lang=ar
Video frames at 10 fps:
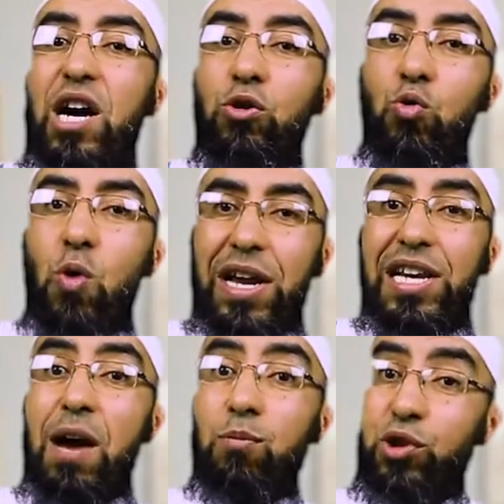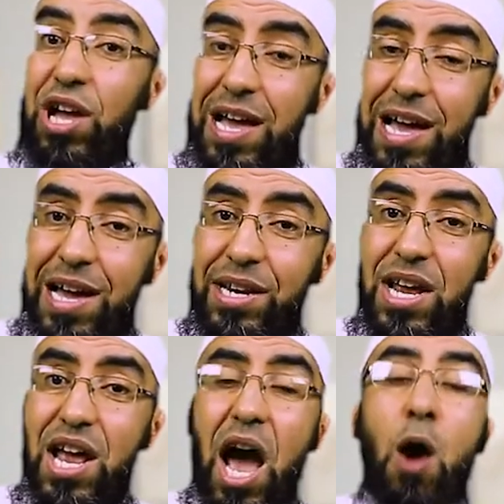يغدو إلى بطحان
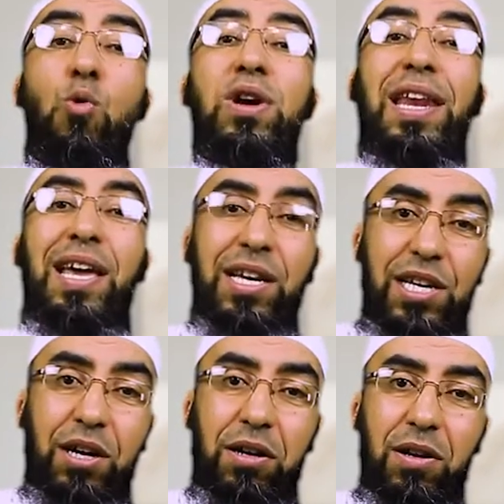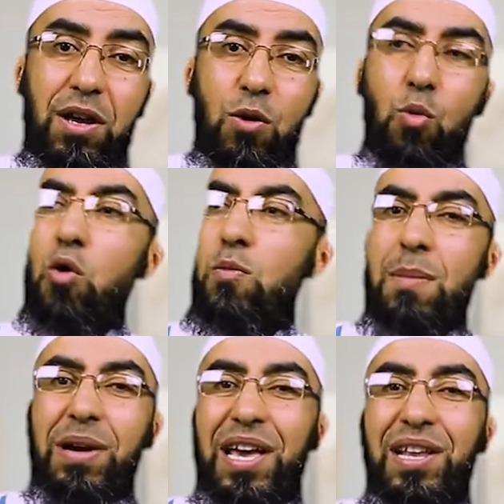أو إلى العقيق وهما
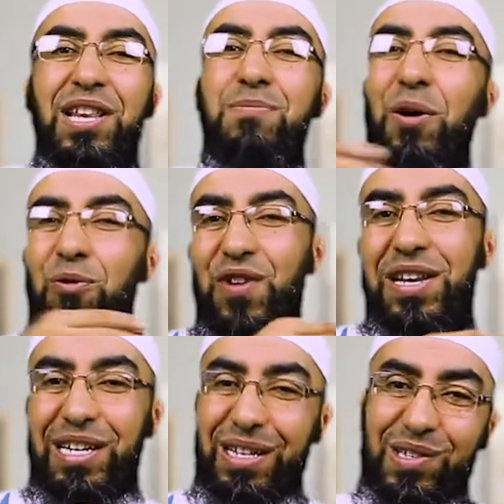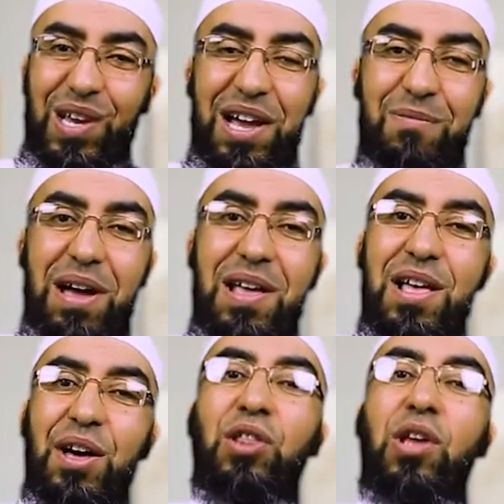مكانان معروفان عند الصحابة
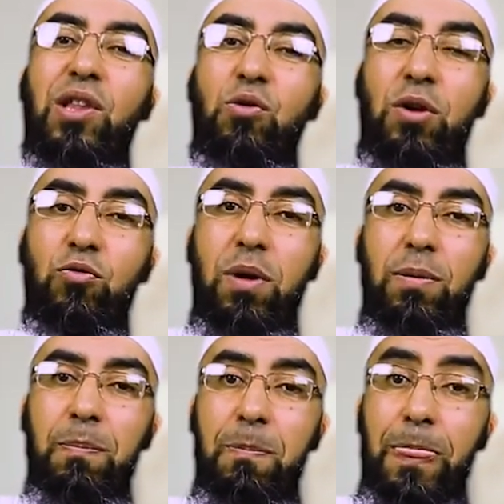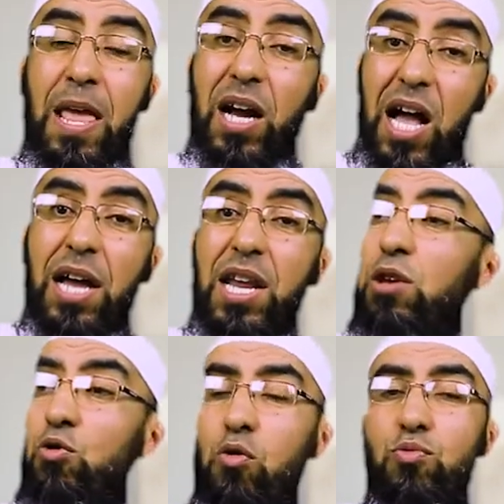رضي الله عنهم قال
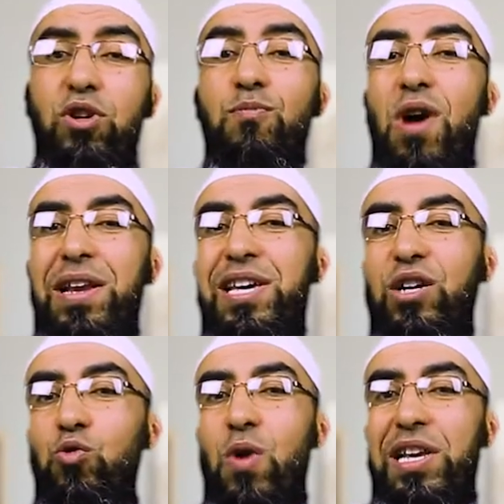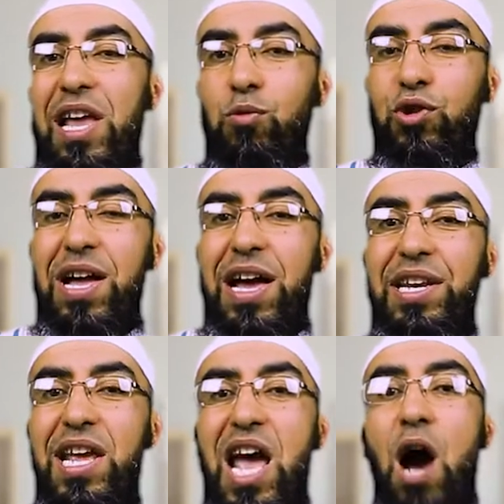أيكم يحب أن يغدو إلى
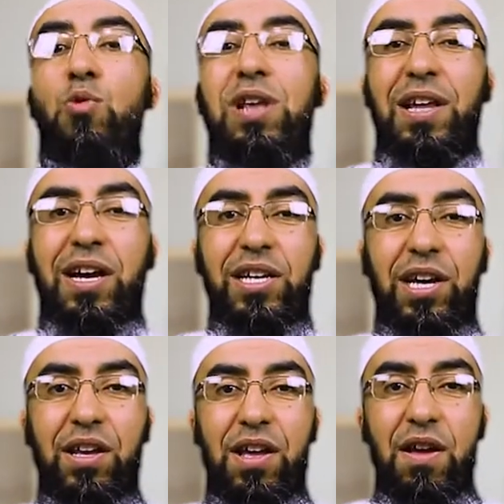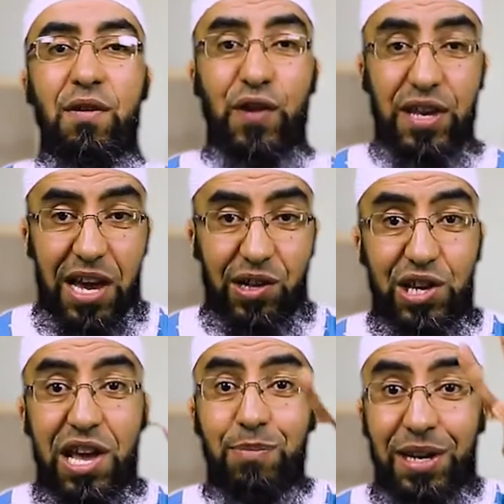بطحان أو إلى العقيق
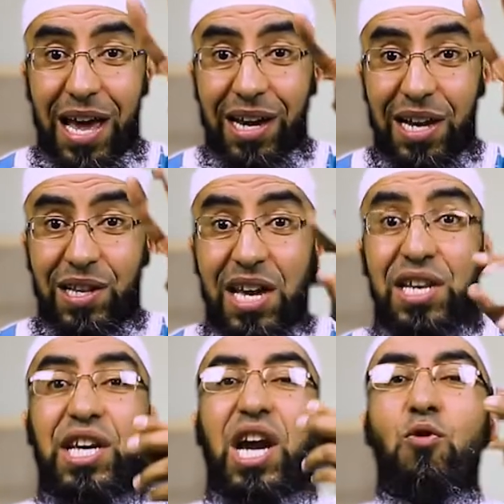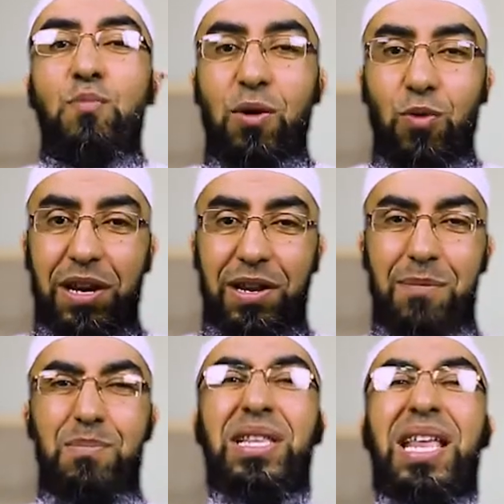فيأتي بناقتين كوموين
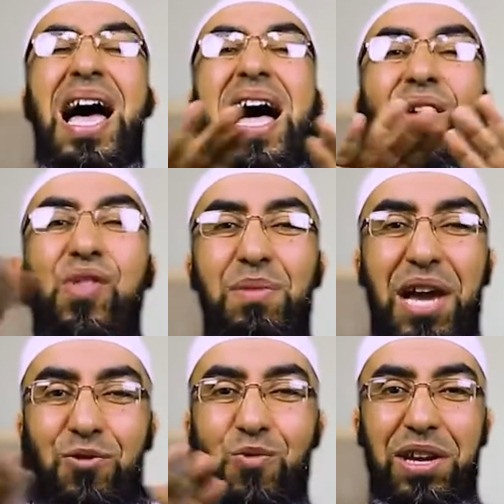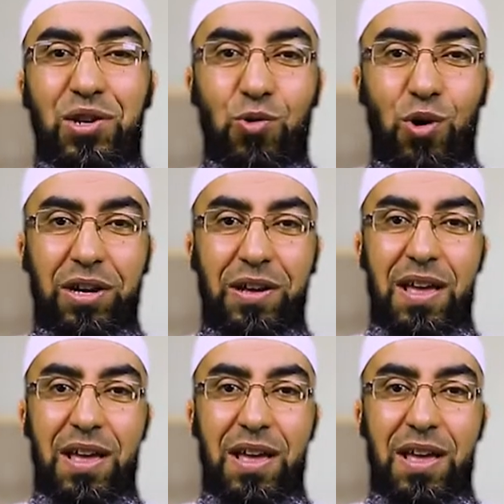من أعظم أنواع النوق